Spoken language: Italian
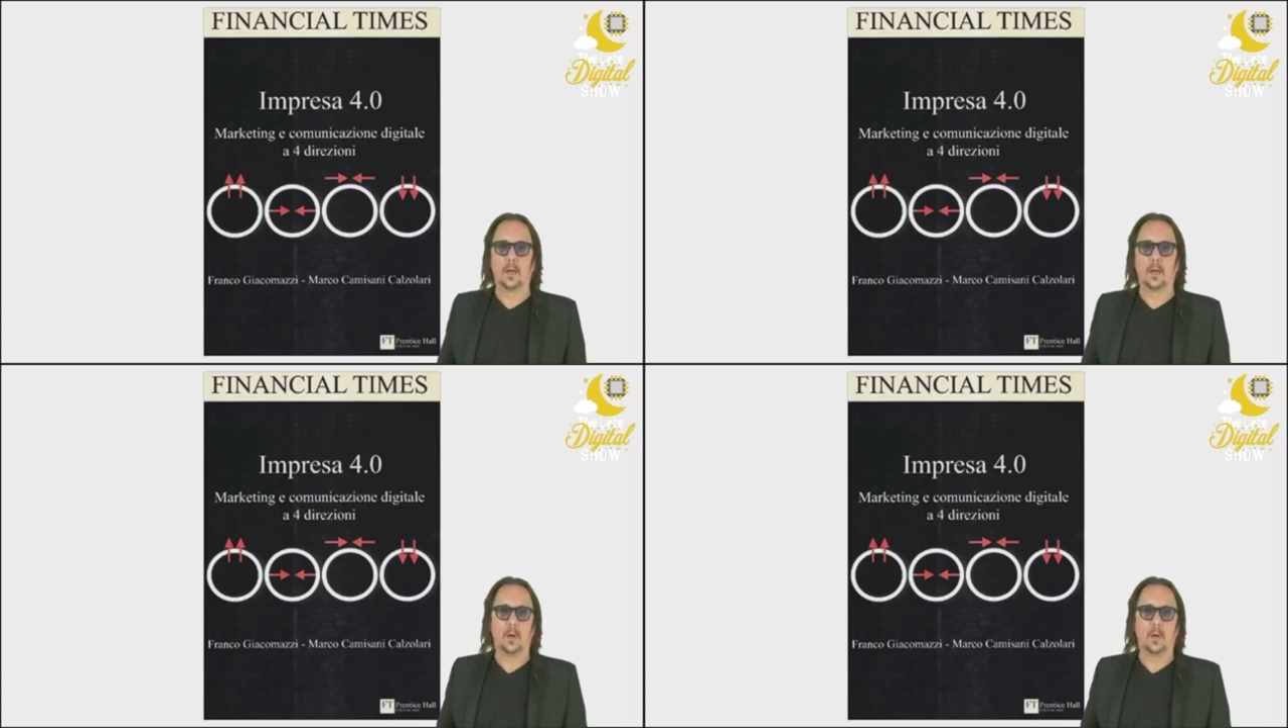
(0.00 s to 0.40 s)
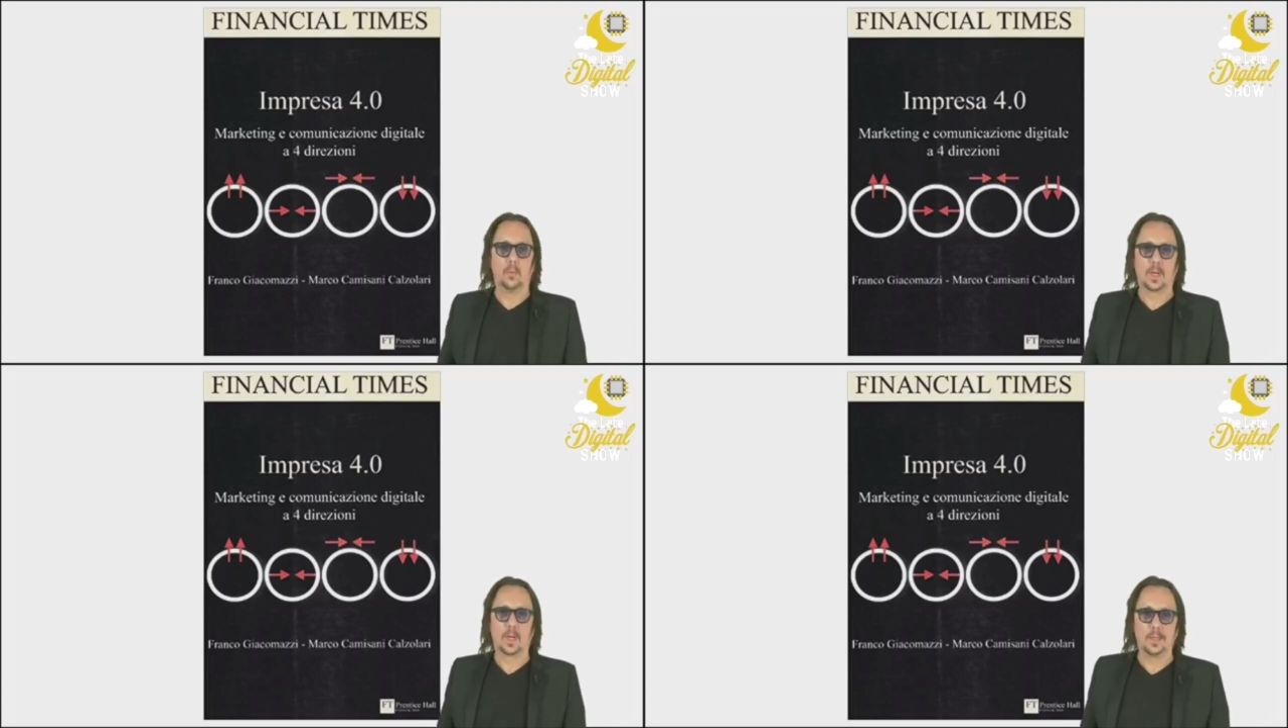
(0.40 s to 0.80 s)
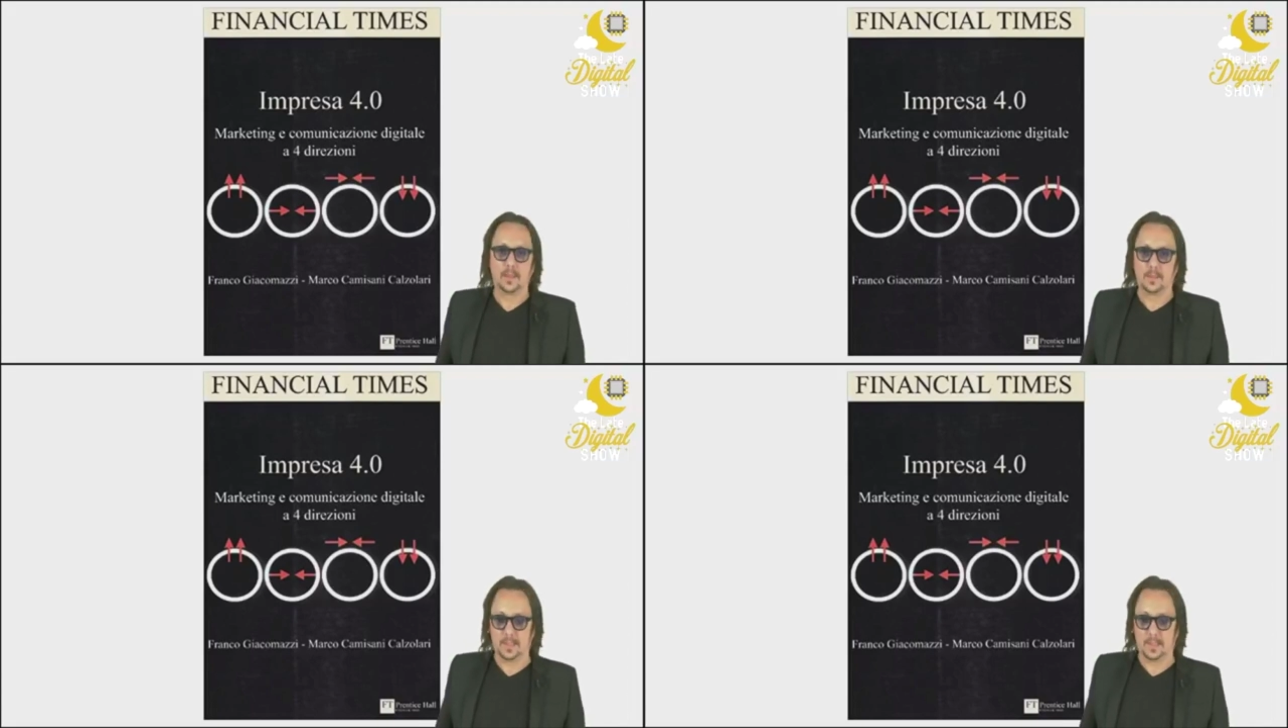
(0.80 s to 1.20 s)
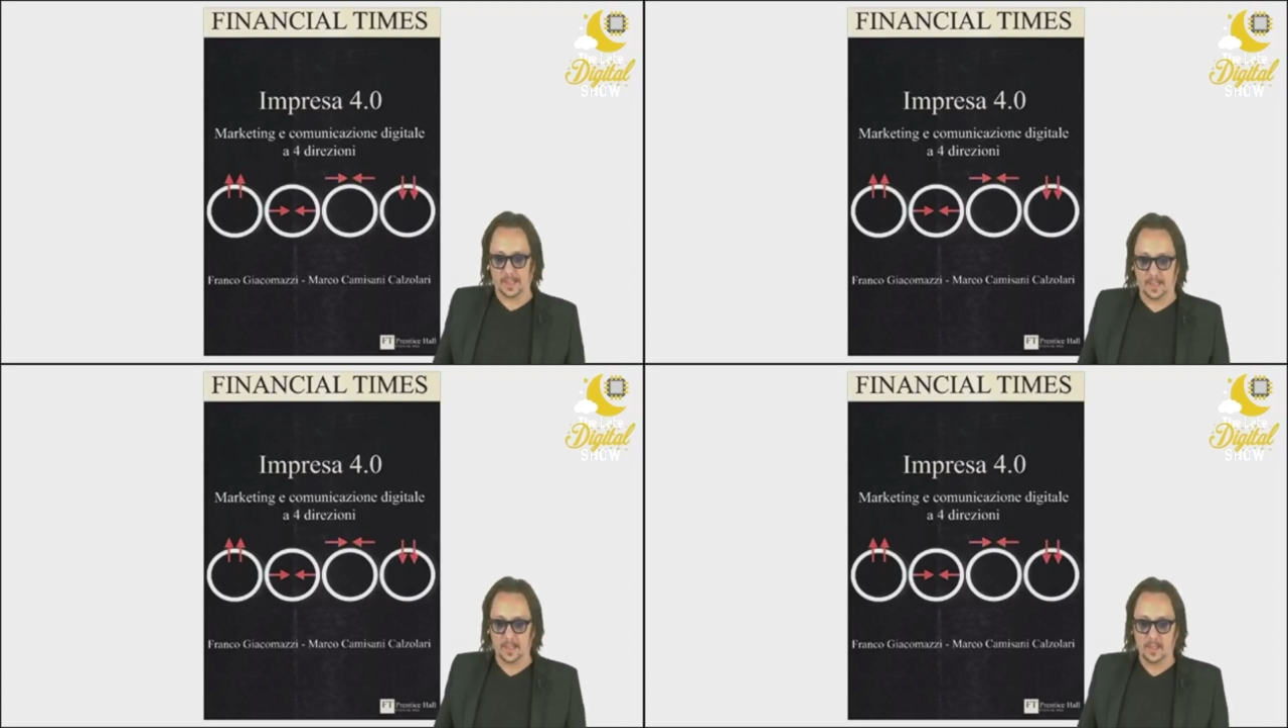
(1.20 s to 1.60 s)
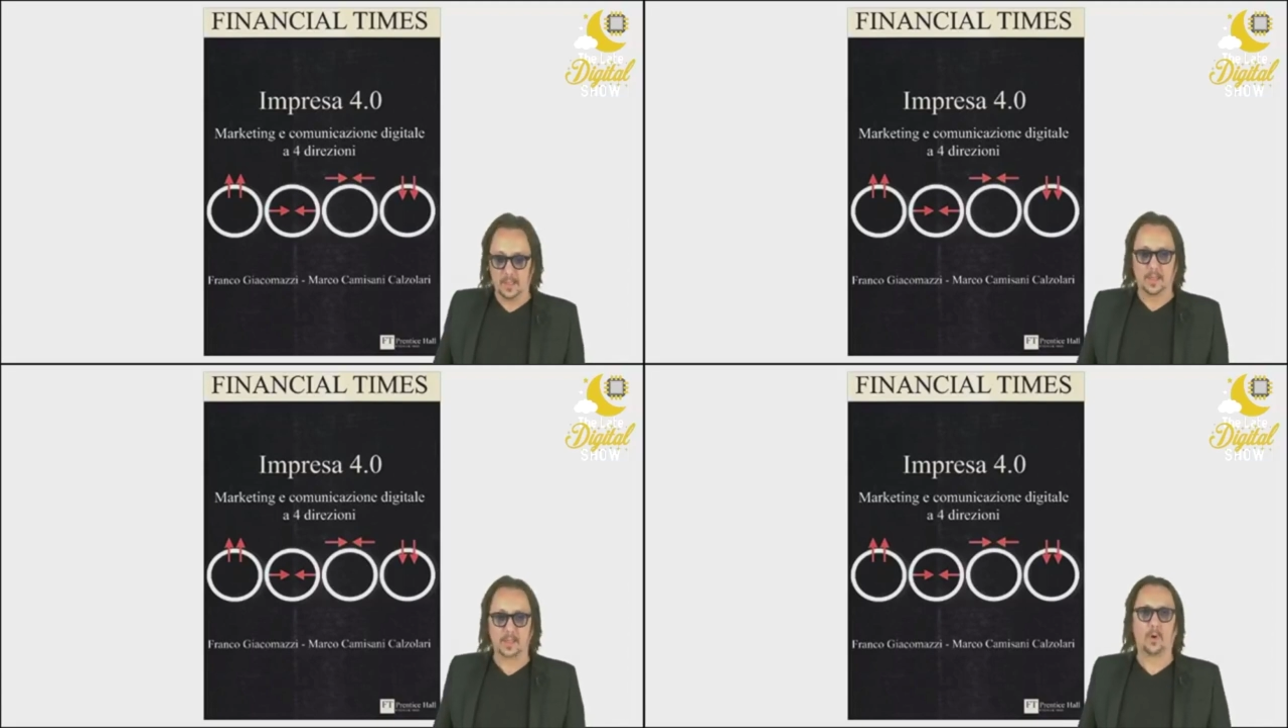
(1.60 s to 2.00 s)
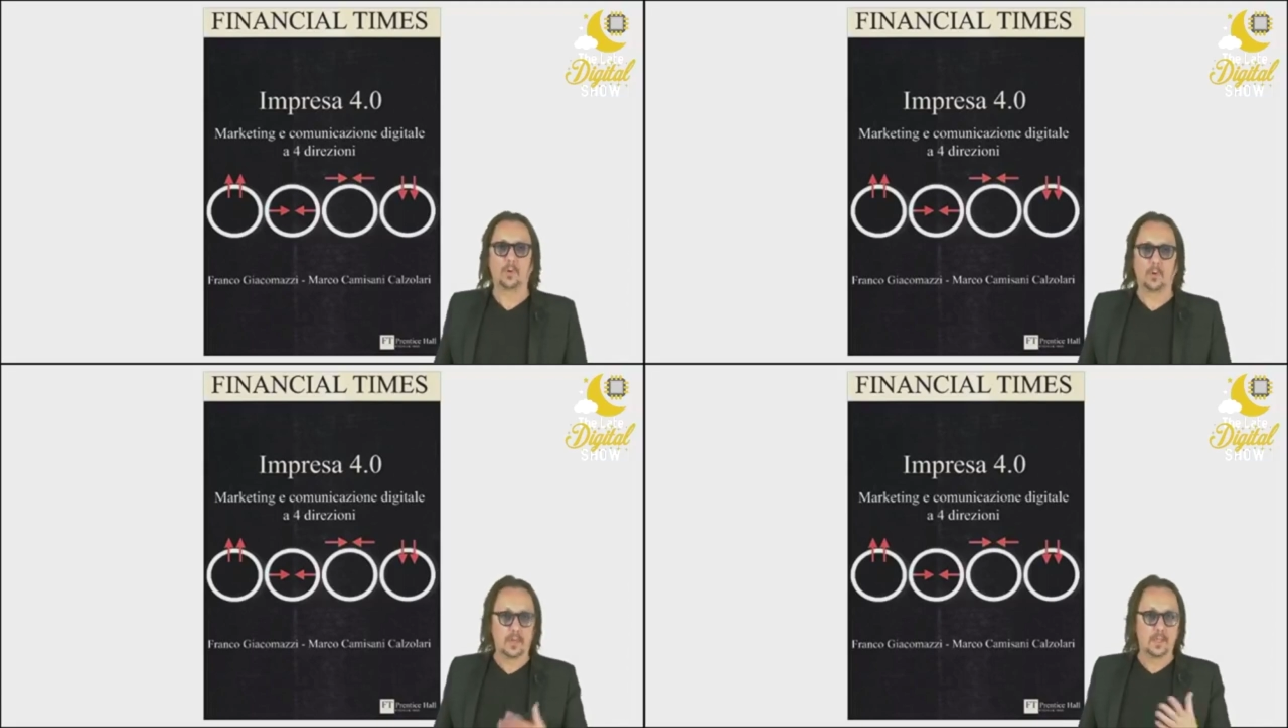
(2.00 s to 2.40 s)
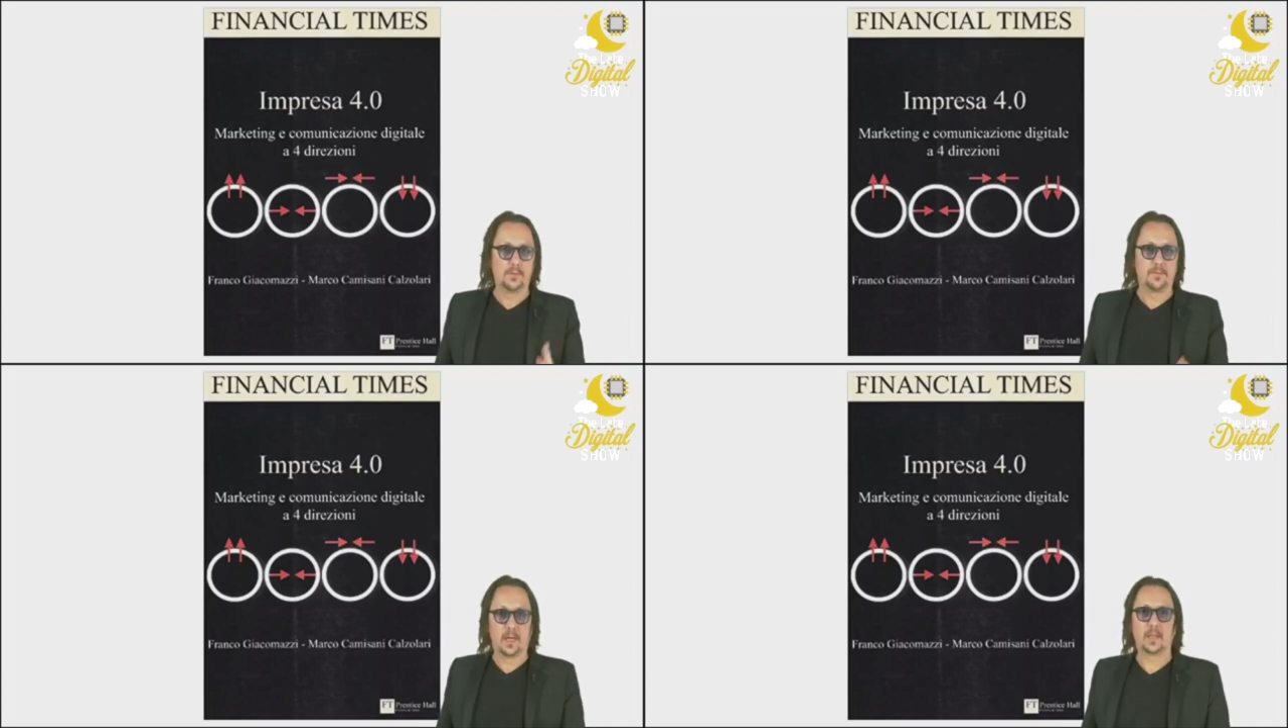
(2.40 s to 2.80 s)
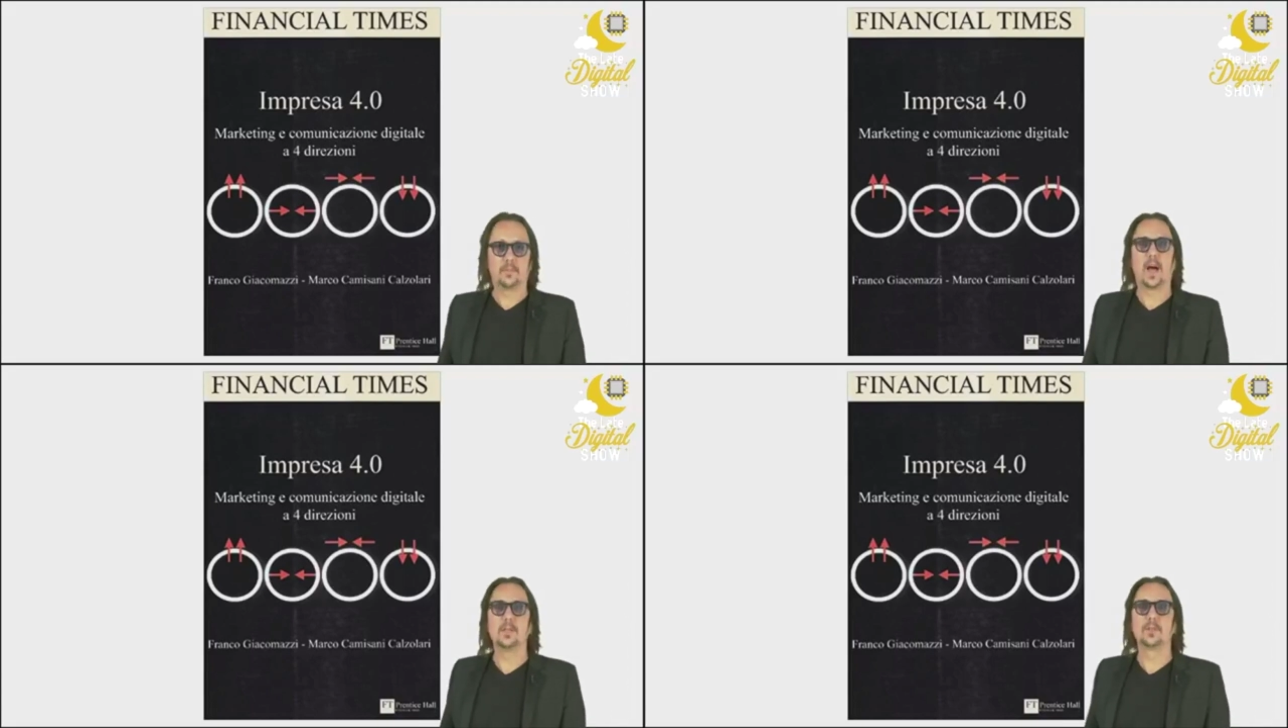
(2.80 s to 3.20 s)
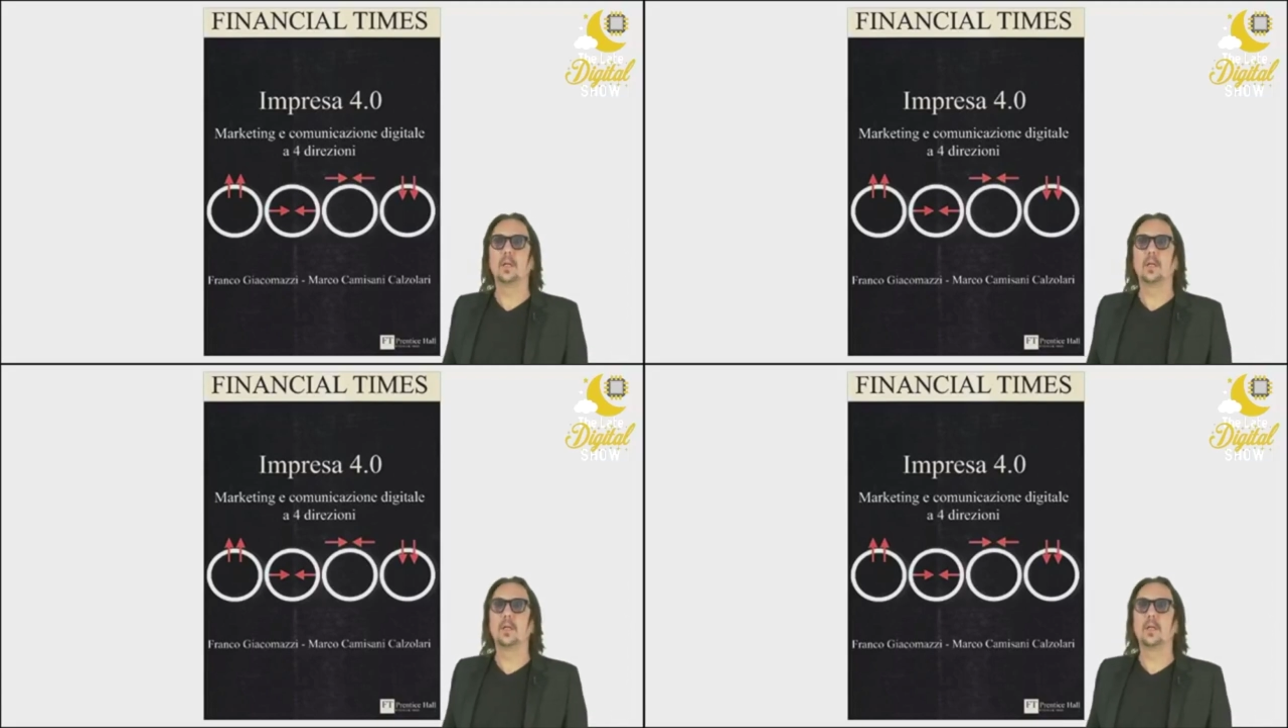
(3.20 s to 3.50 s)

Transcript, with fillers: è una delle attività che che svolgo, quella di fare l'advisor lì,